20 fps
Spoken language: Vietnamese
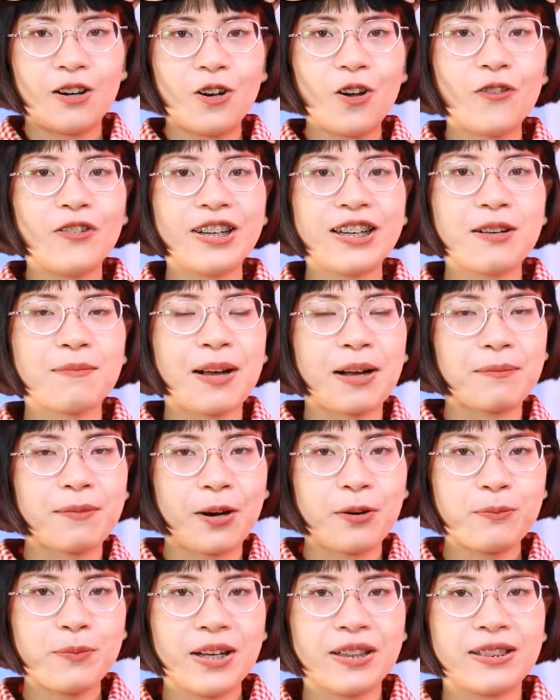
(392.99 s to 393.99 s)
đối với các bạn
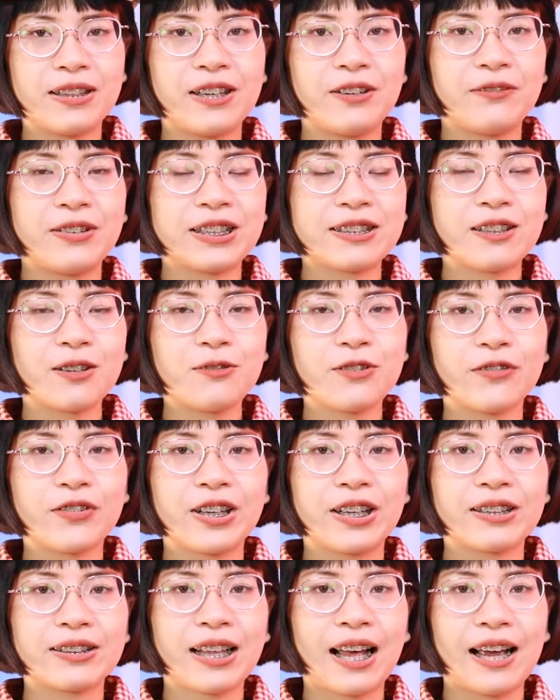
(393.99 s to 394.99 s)
Bảo Bình thì việc sống
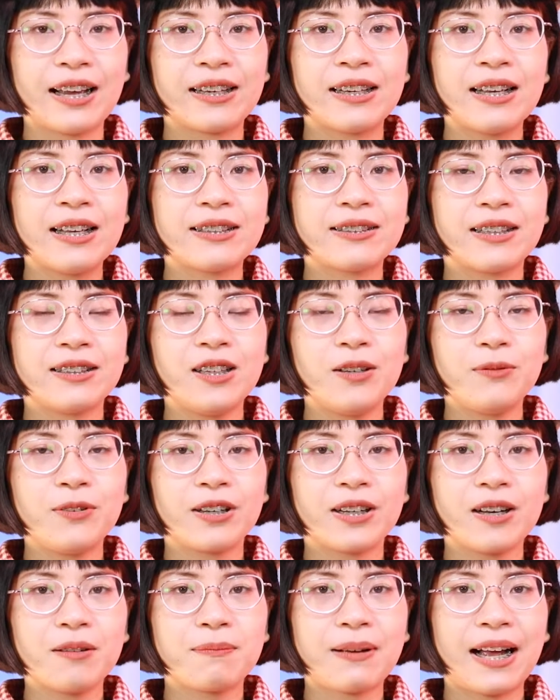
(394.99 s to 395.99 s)
trong hiện tại sẽ giúp
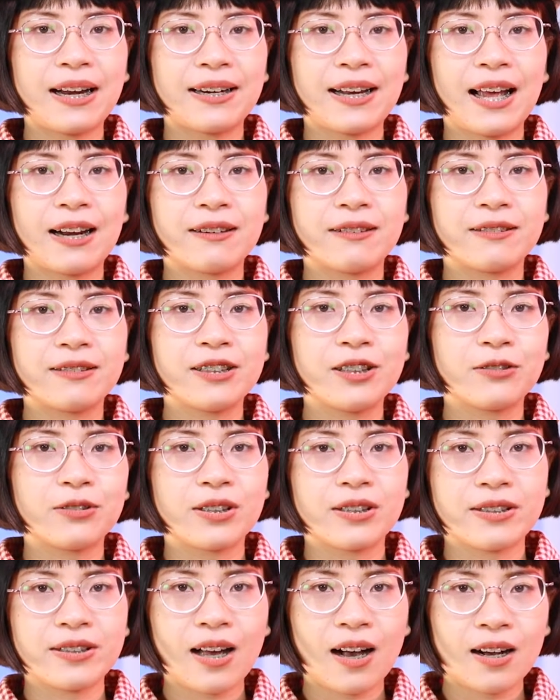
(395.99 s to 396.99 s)
cho các bạn đạt được nhiều
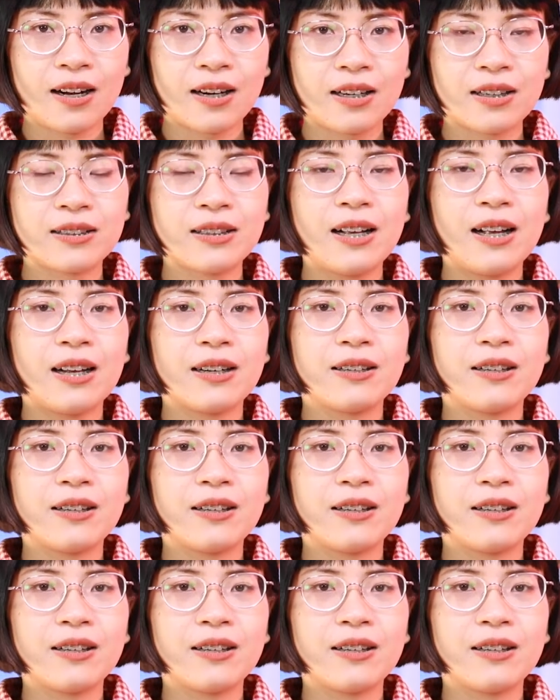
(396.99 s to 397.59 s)
tự do hơn